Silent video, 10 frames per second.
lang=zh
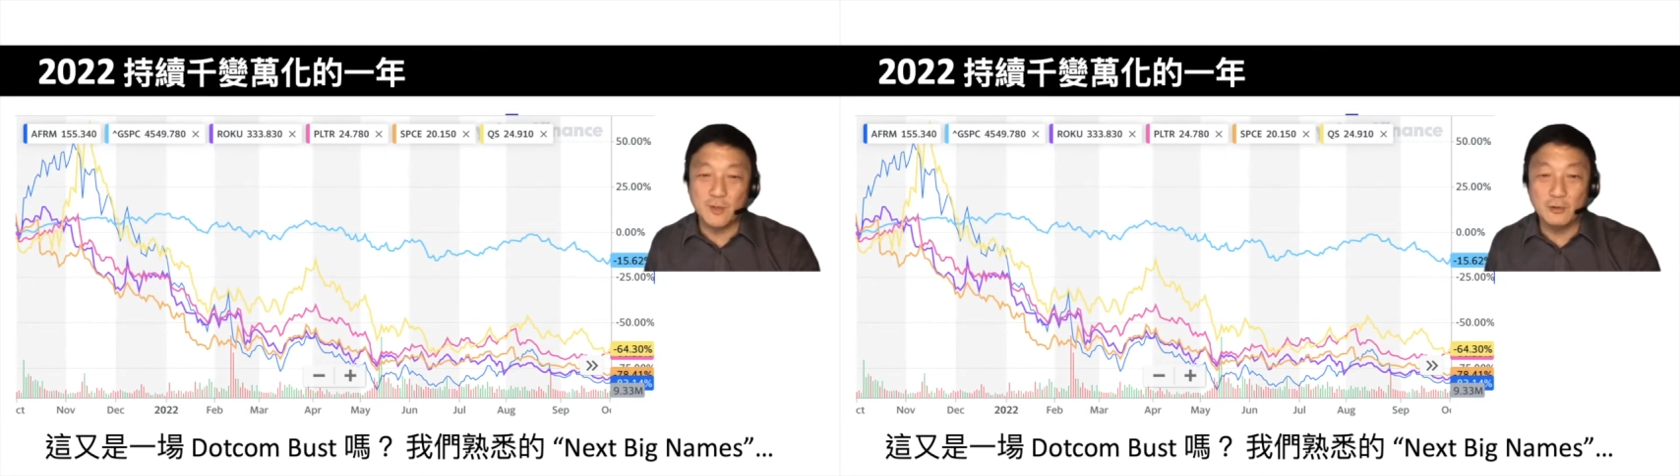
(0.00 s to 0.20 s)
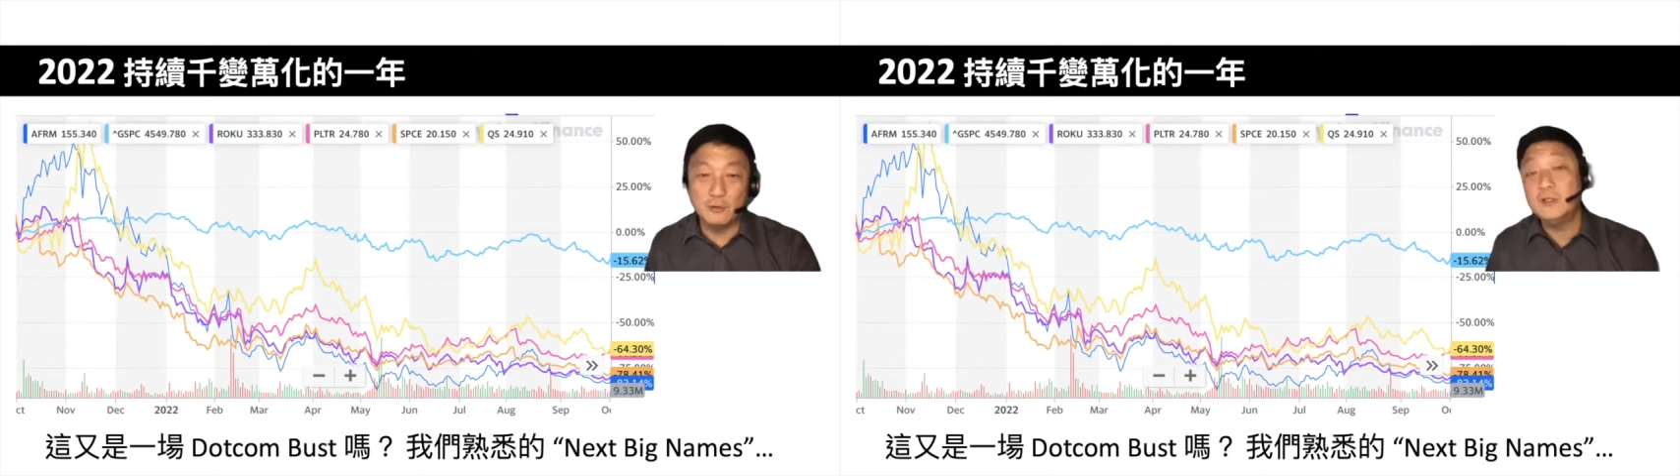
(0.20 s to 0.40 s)

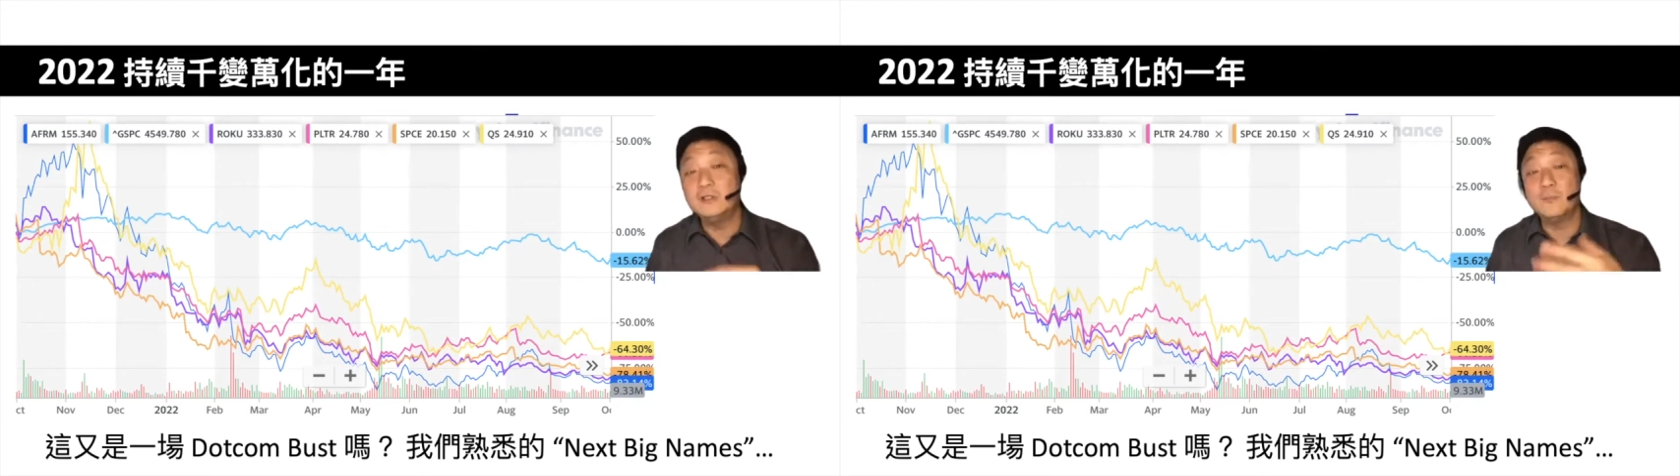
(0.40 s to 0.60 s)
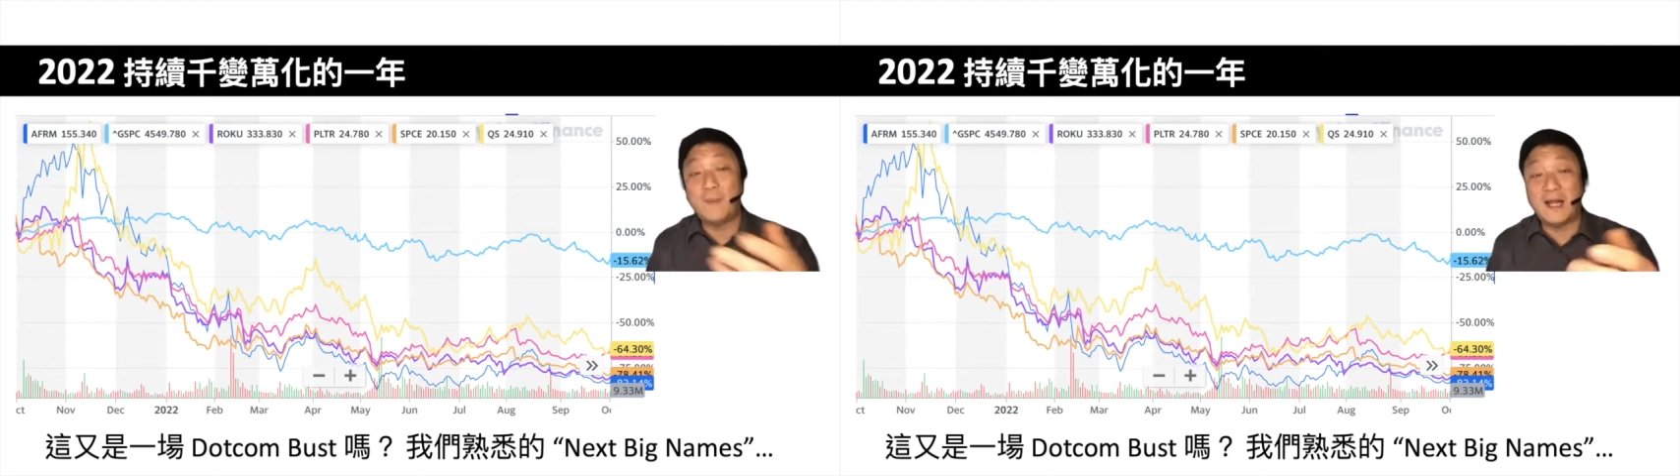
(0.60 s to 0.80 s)
如果你
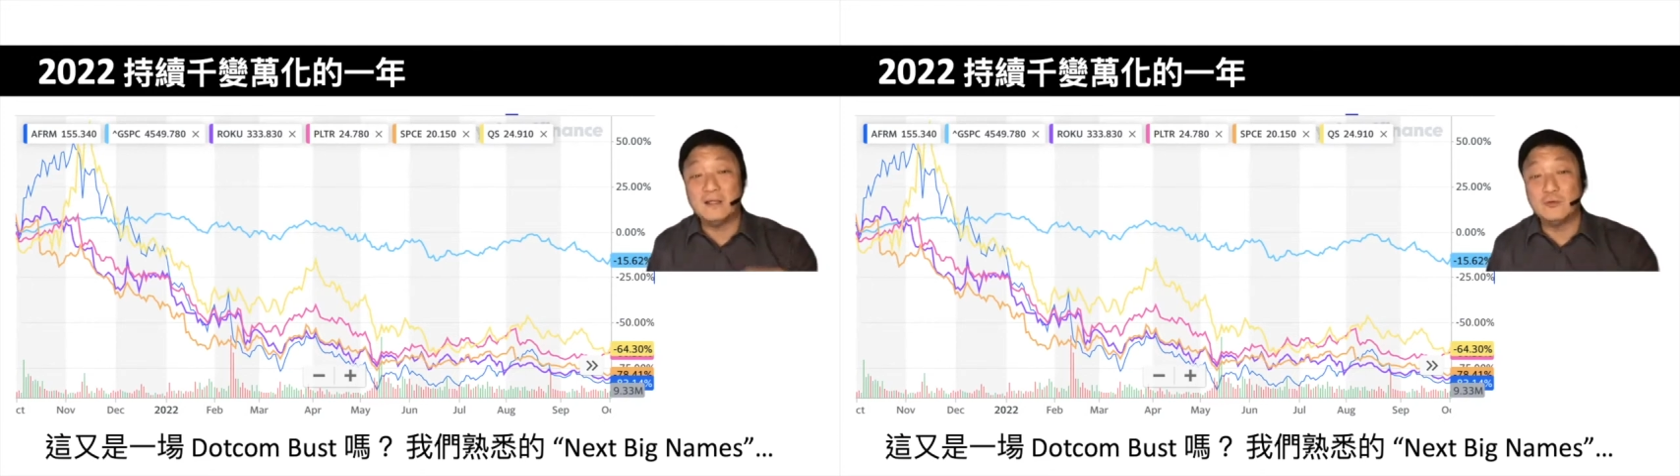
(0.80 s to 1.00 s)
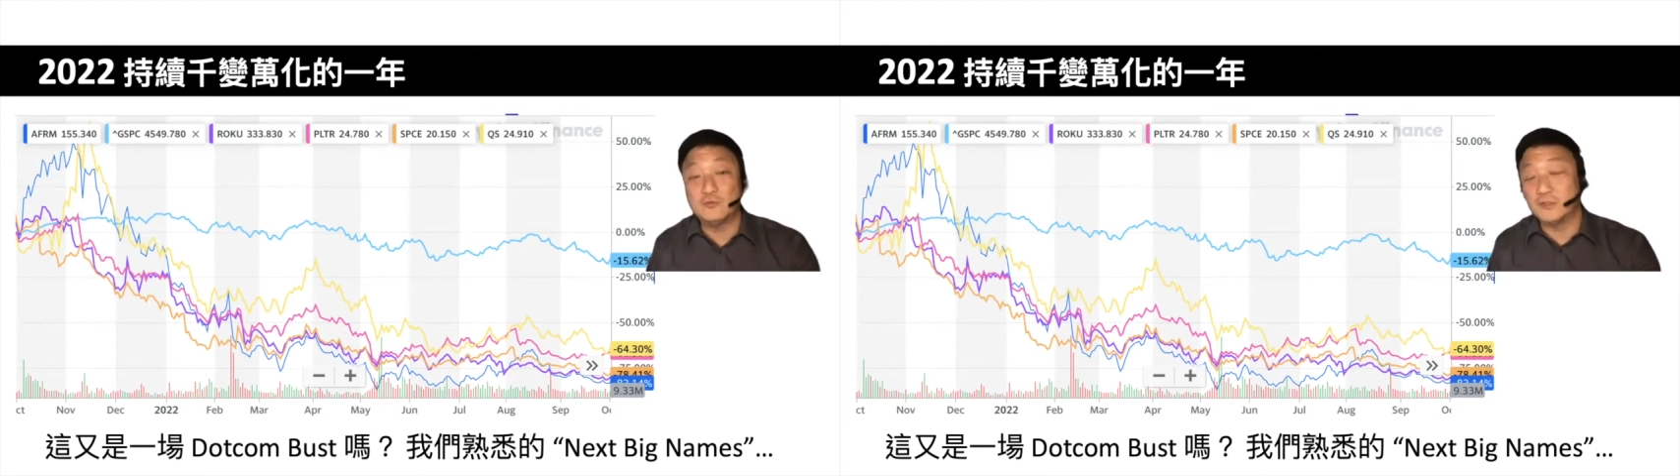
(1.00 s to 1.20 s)
就扒的
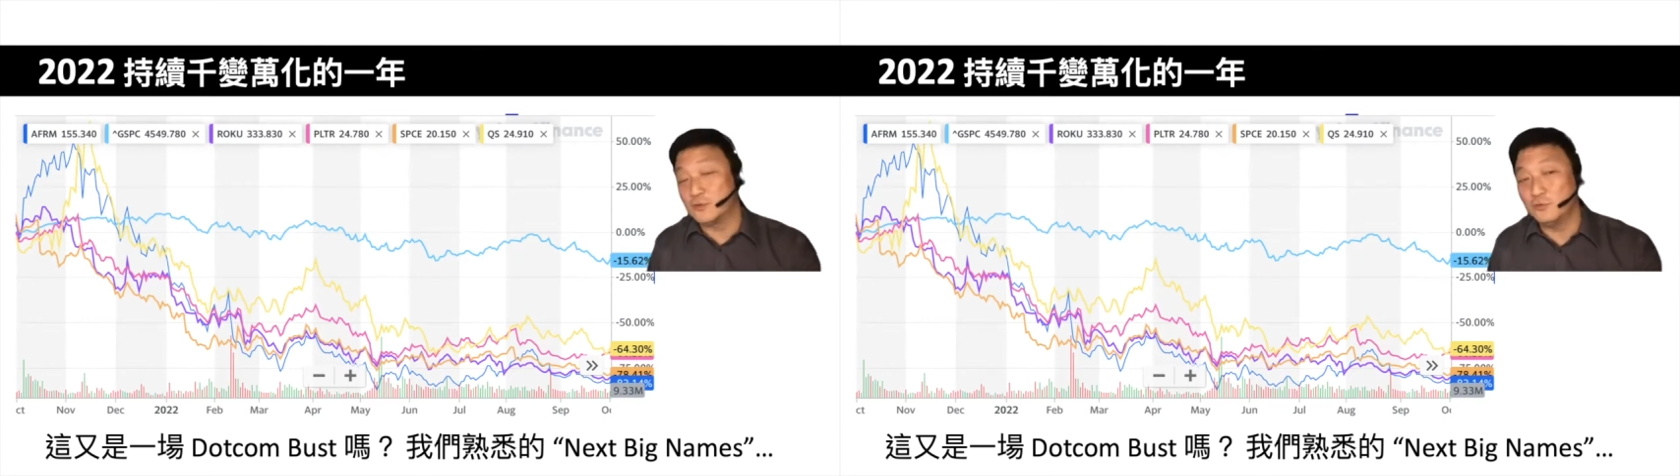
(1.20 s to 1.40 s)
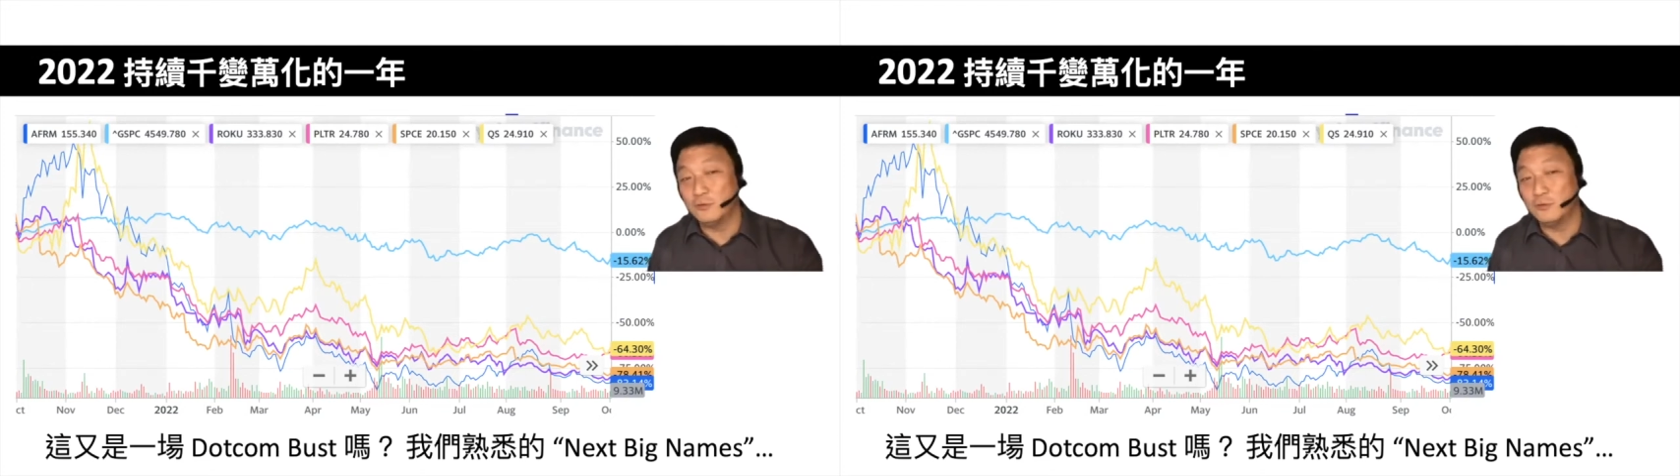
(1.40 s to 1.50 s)
指数